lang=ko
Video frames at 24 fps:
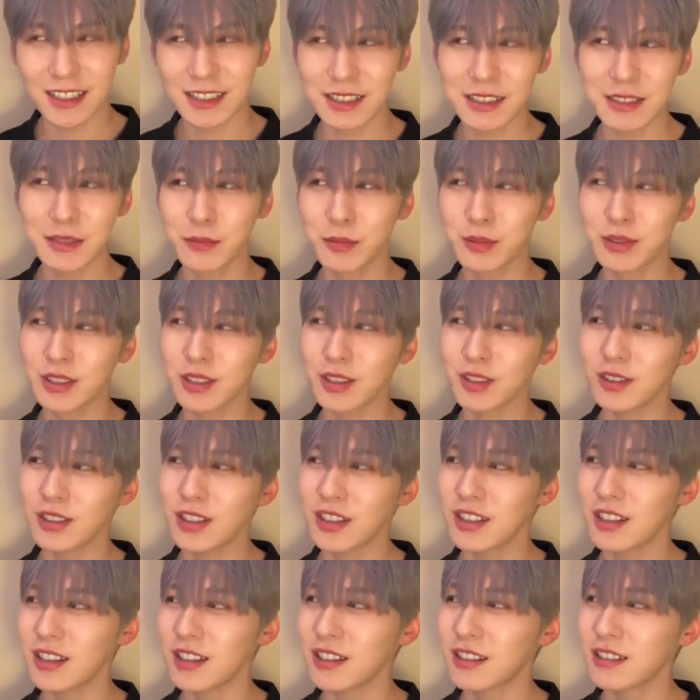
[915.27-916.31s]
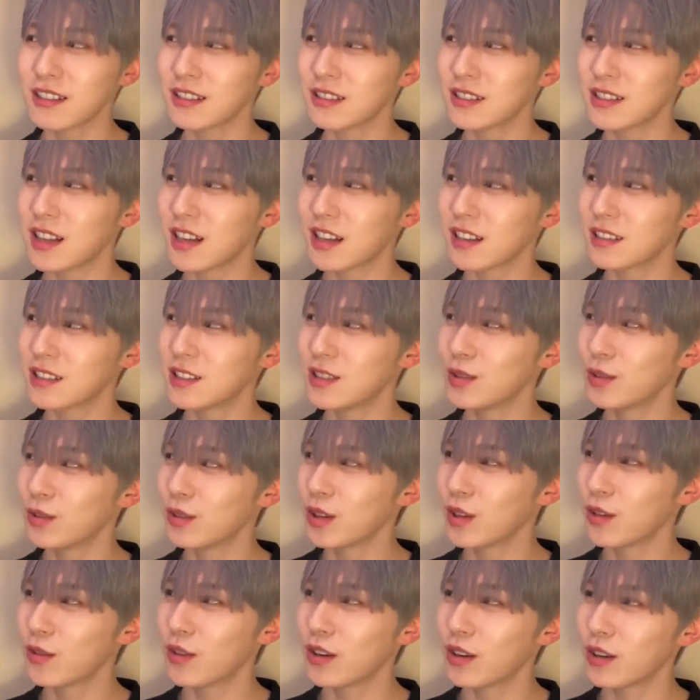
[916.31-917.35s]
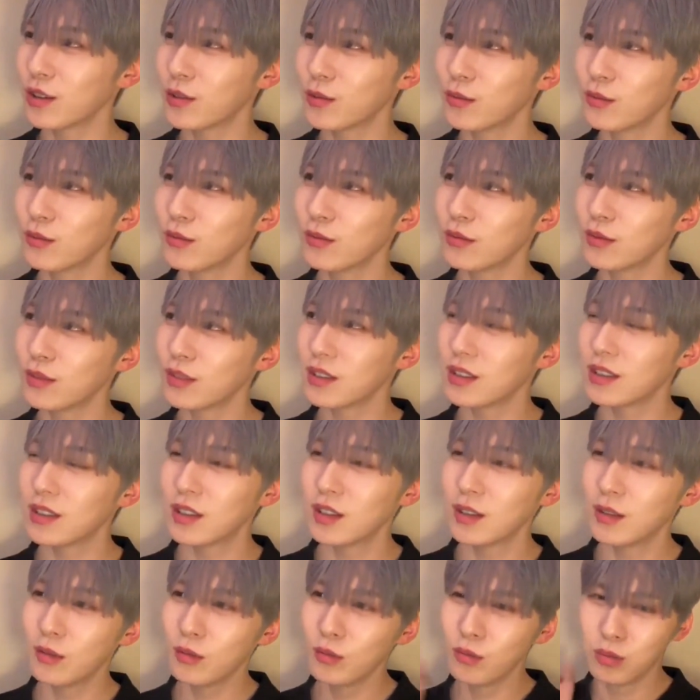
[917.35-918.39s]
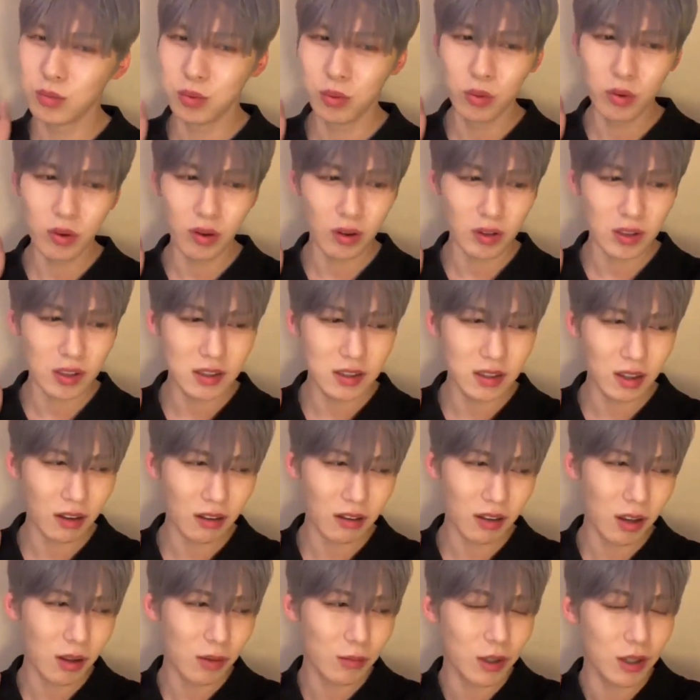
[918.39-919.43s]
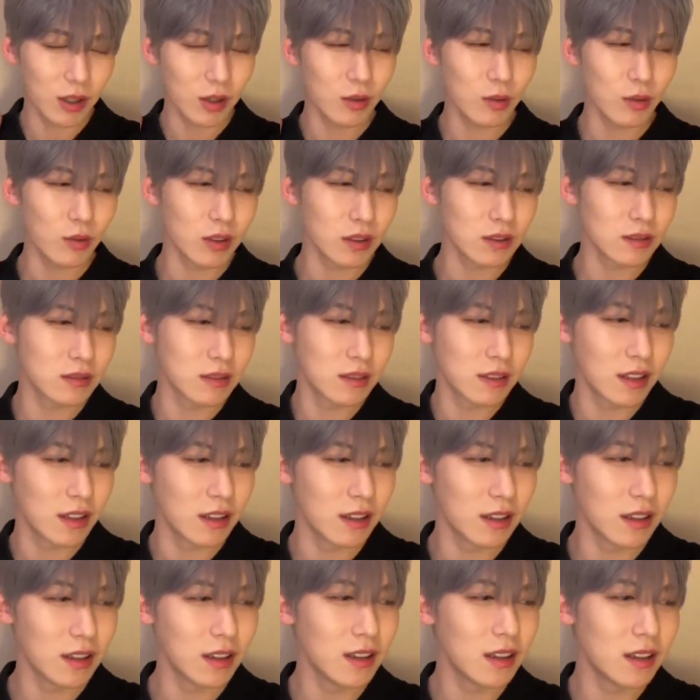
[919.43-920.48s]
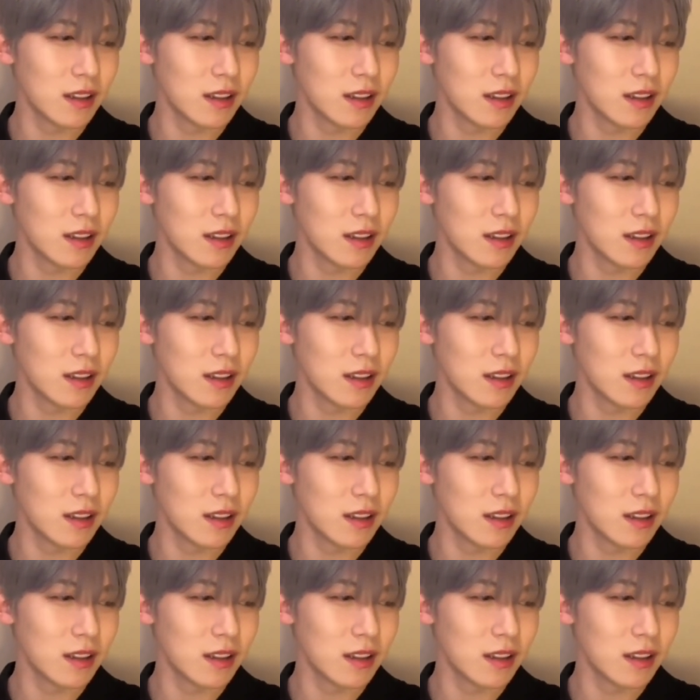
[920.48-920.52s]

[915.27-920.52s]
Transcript: 아 사실 못생겼다는 얘기는 그냥 제가 지어낸 것 같기도 뭐야 이상해 막 이랬던 것 같은데